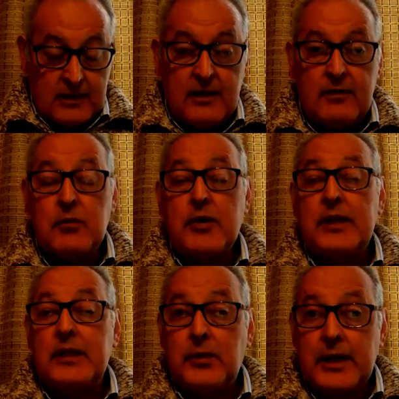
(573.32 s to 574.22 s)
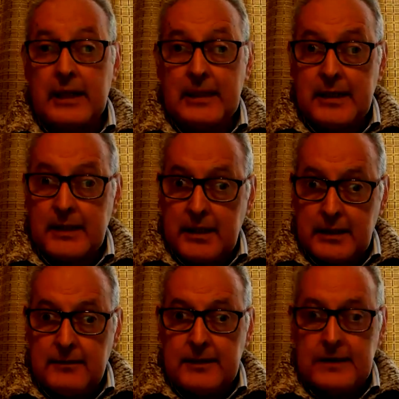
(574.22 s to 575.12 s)
Debemos restaurar las tres
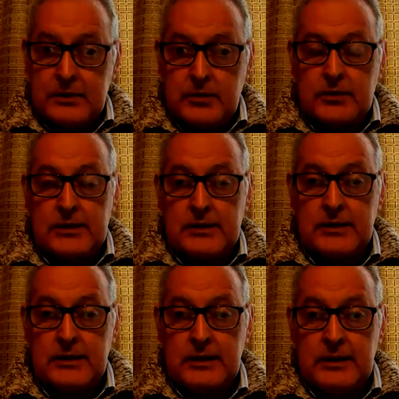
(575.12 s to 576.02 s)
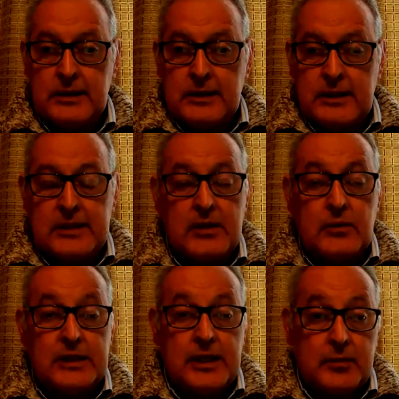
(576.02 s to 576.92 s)
grandes bendiciones. Esa es
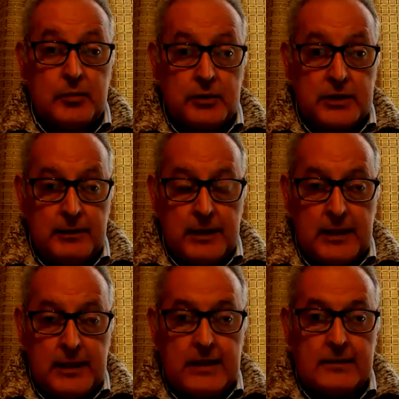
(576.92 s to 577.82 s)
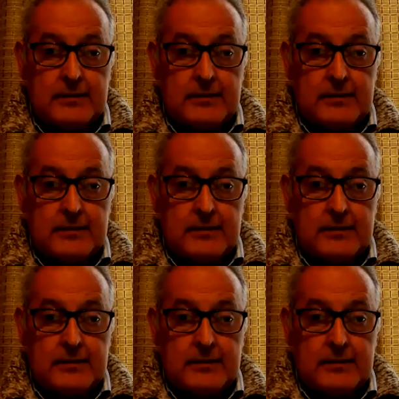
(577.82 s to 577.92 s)
nuestra responsabilidad.